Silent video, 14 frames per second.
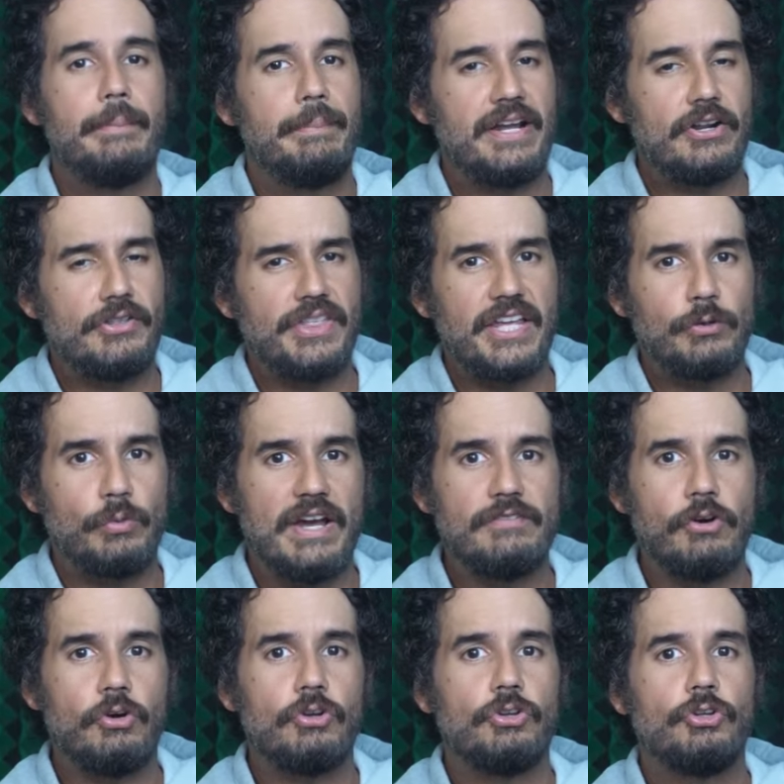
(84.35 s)
Pero de
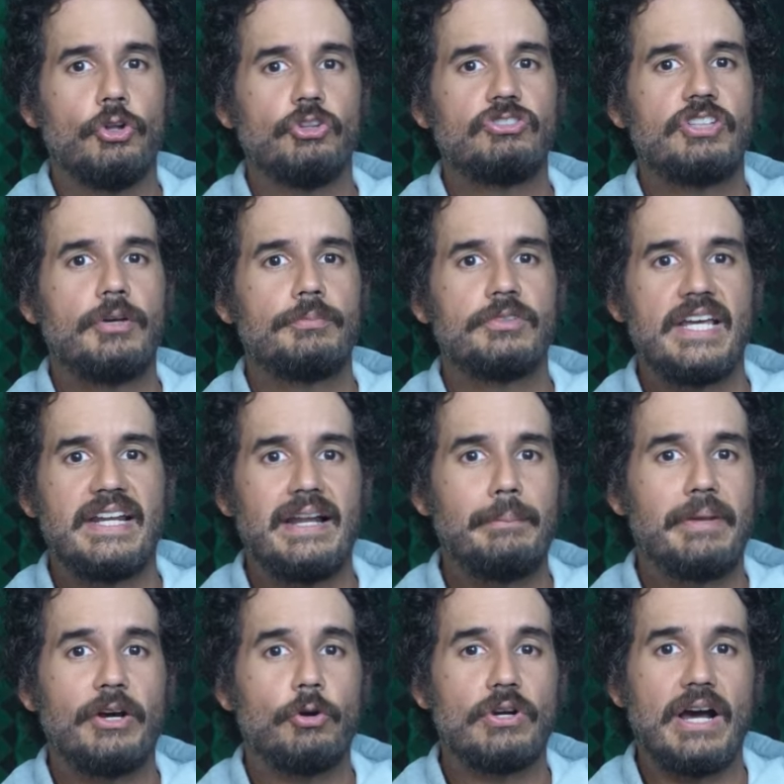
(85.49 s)
nuevo no se obtiene el
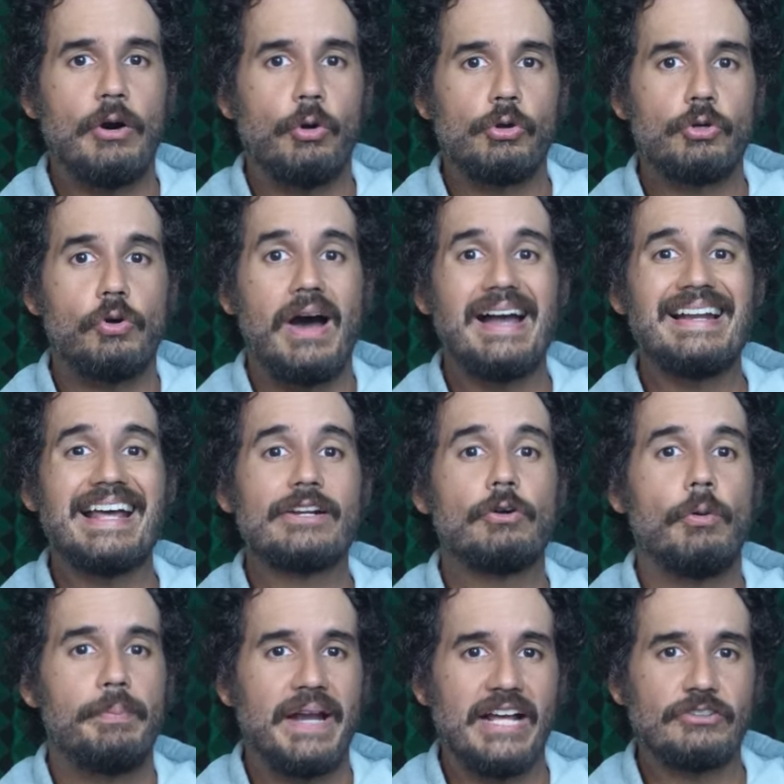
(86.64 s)
mejor ahorro a
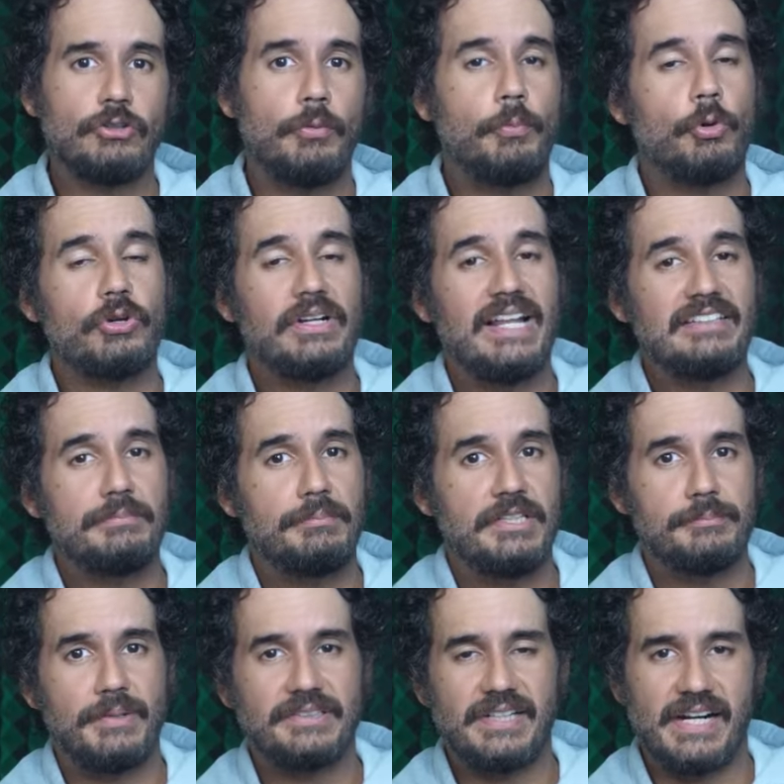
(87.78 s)
largo plazo por las
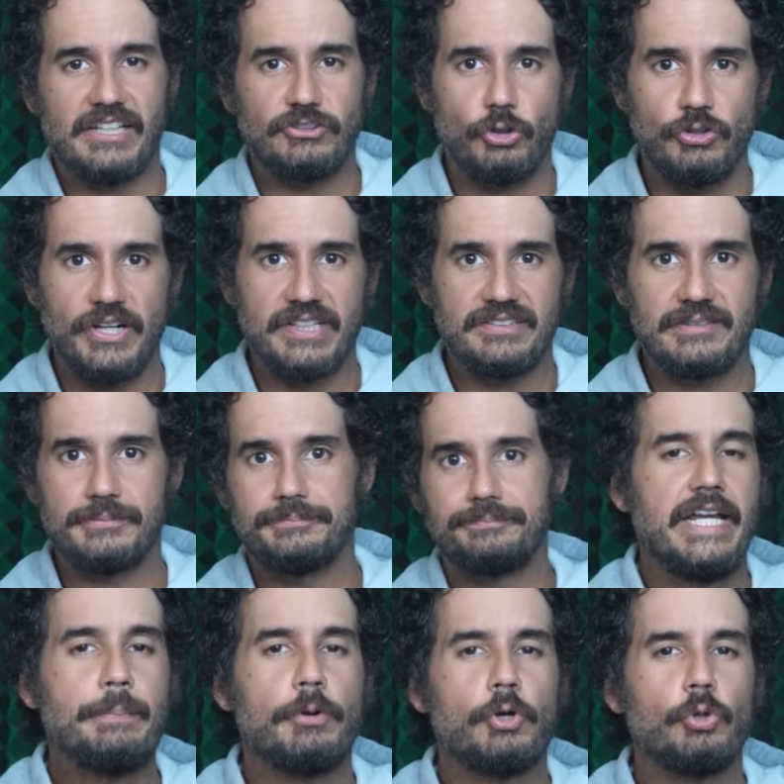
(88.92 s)
mismas razones.
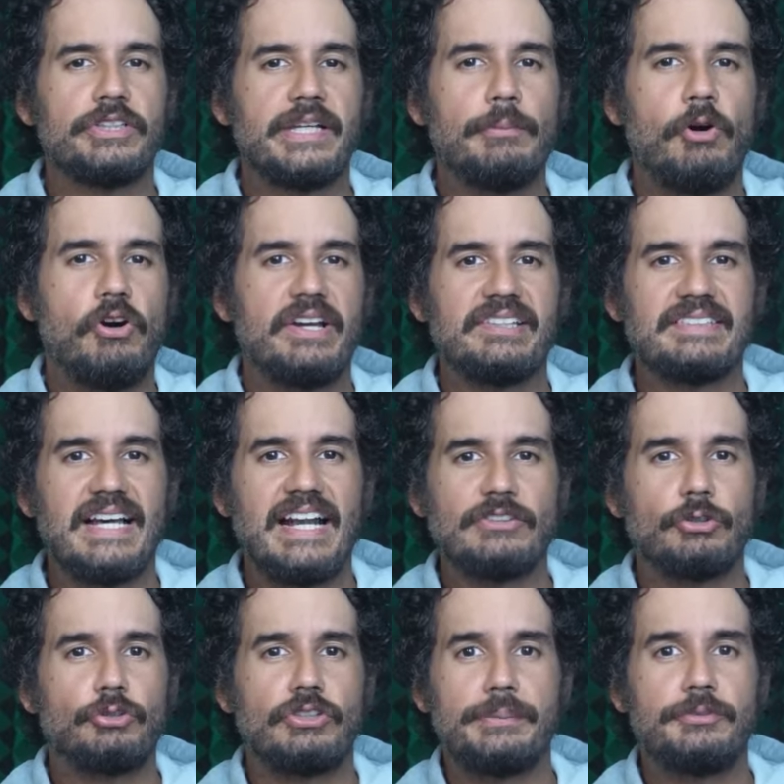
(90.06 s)
Y por último está la
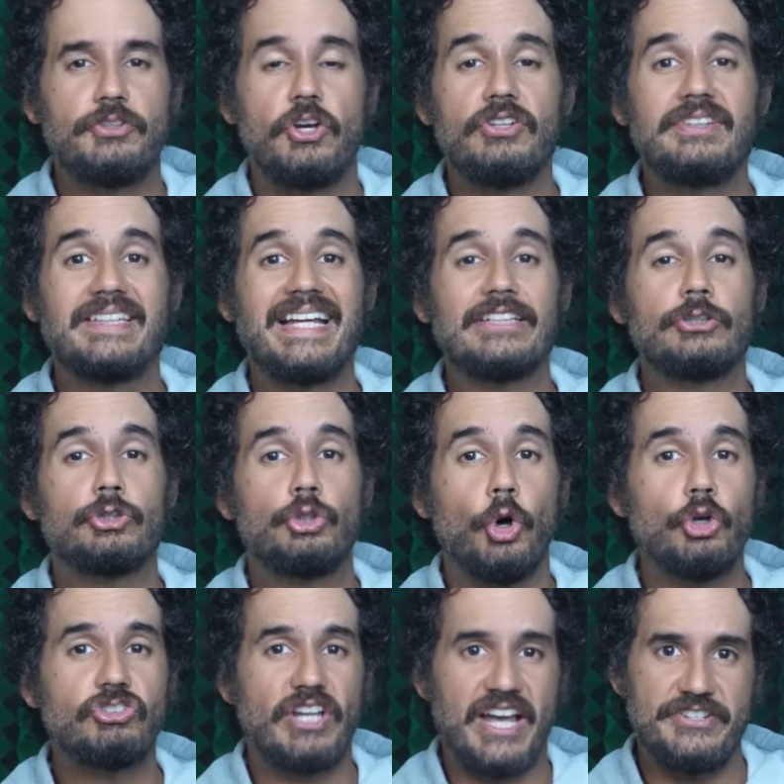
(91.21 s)
suscripción de
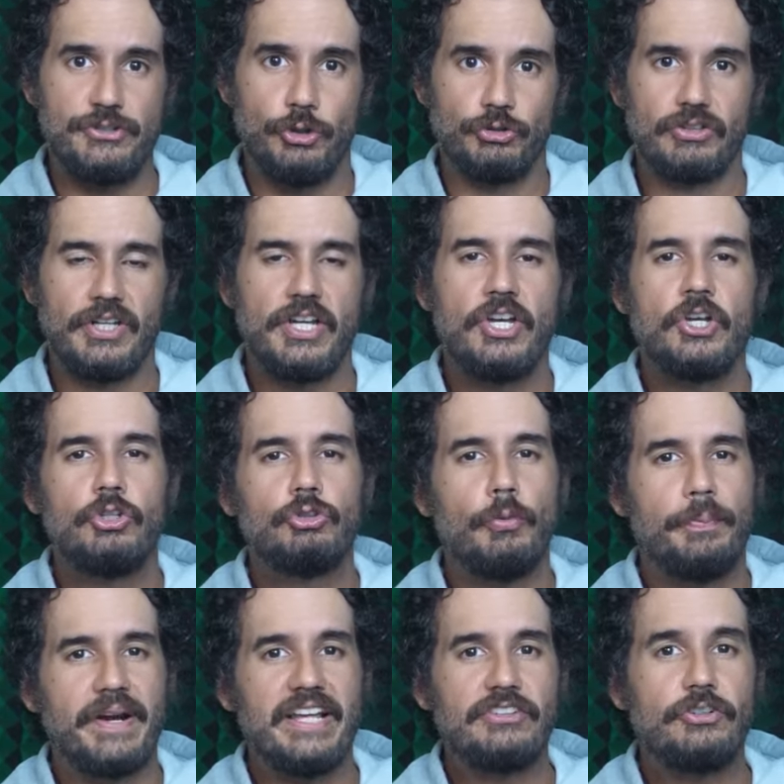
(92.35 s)
2 años.
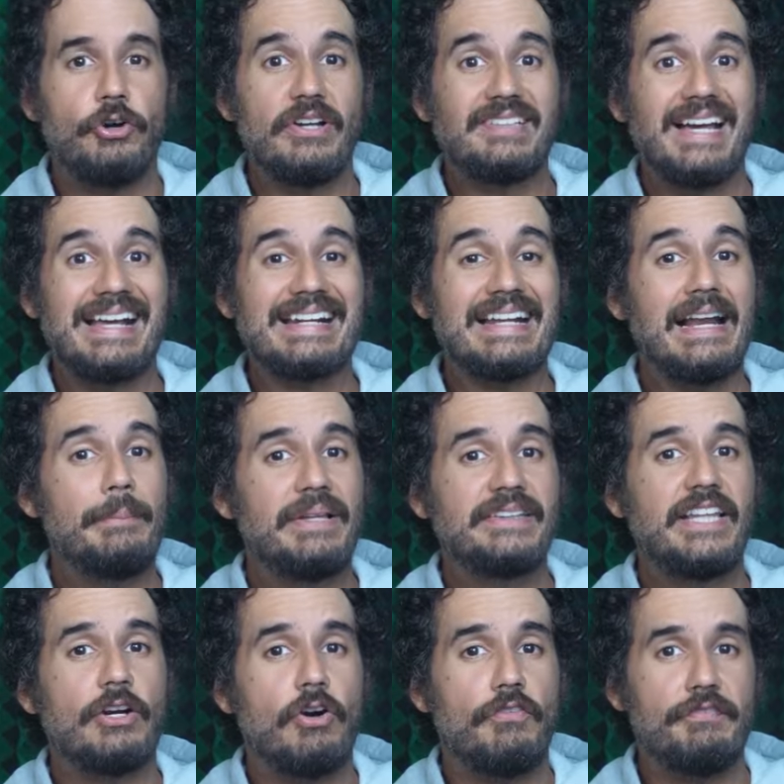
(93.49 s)
Su precio es
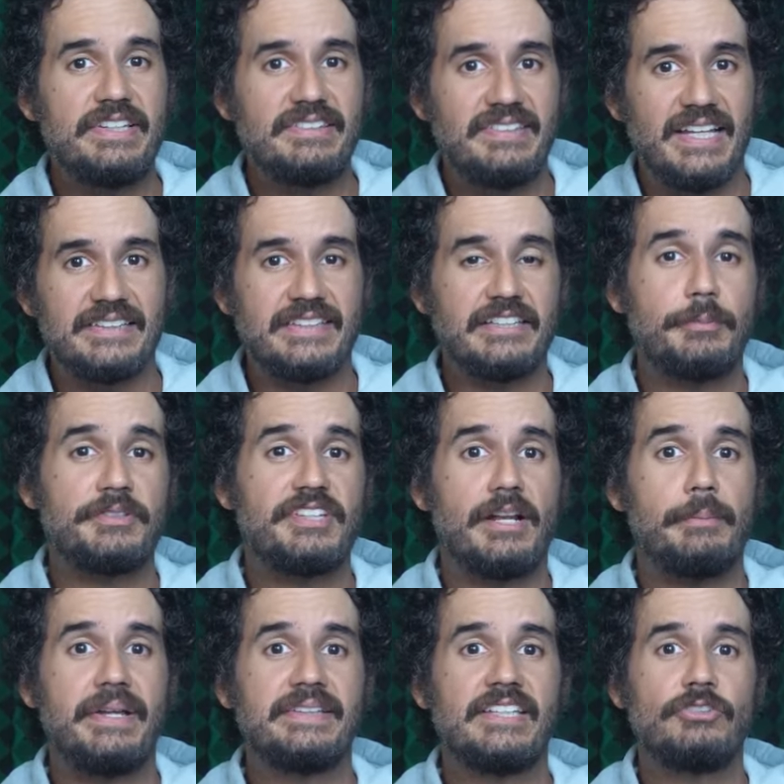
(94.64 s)
realmente convincente
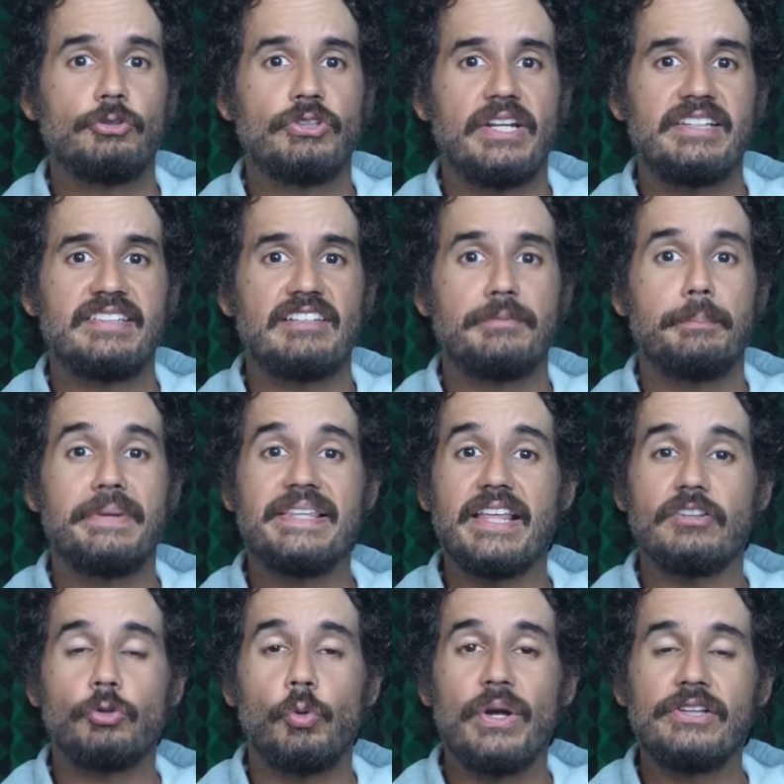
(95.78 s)
especialmente si utilizas mi
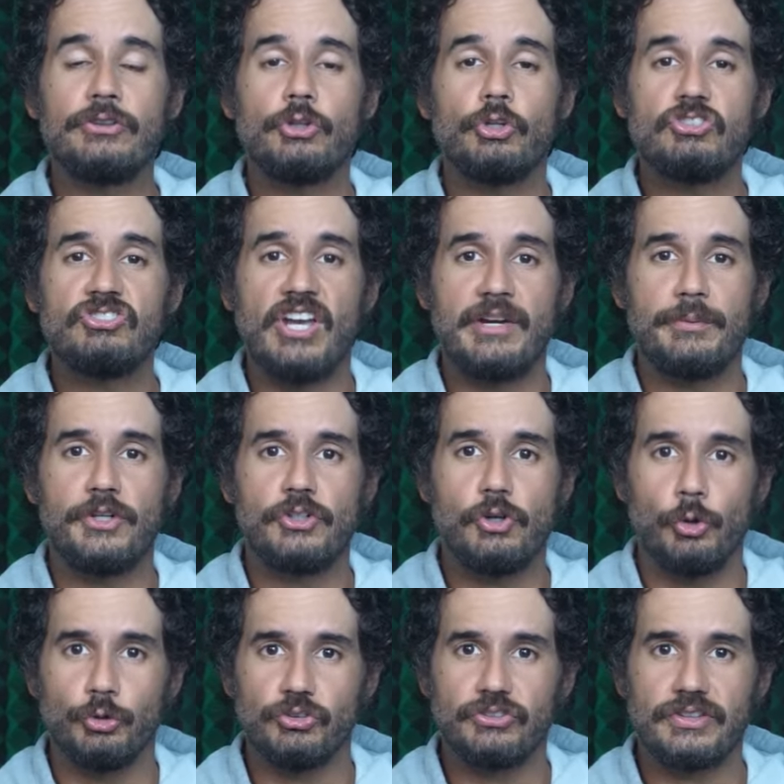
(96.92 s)
descuento
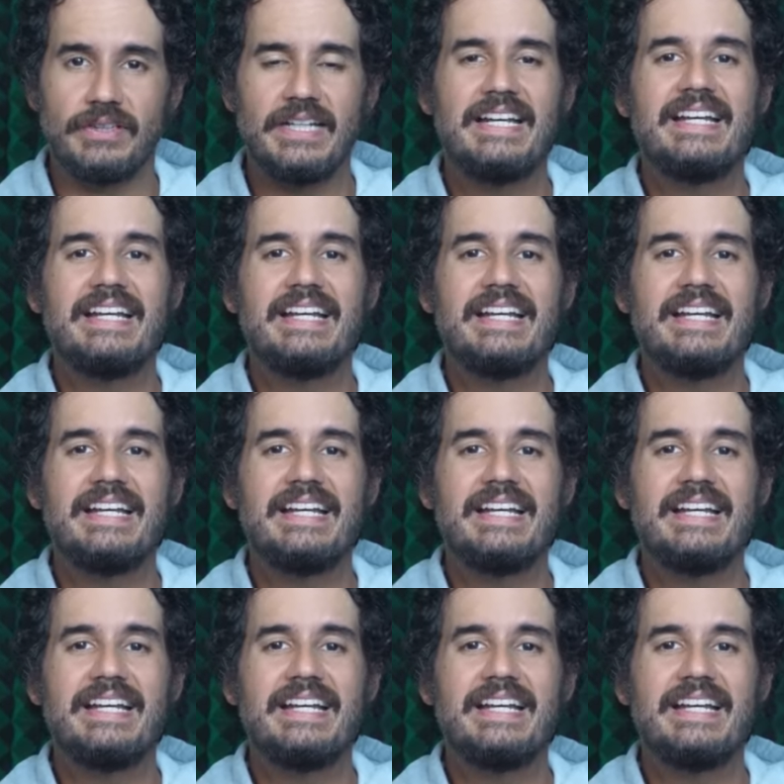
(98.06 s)
CyberGhost.